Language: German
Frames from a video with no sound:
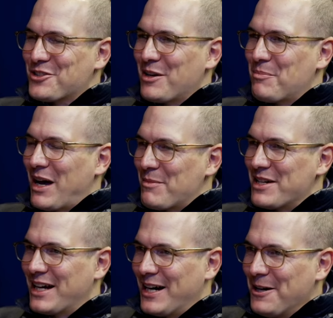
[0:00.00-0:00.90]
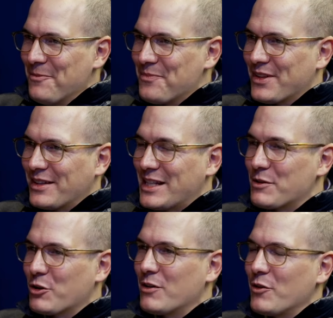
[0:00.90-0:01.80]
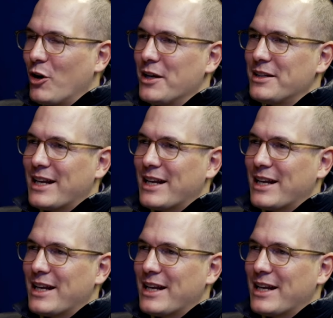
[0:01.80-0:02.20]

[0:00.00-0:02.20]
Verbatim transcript: schon ein paar Mal da, deswegen können wir heute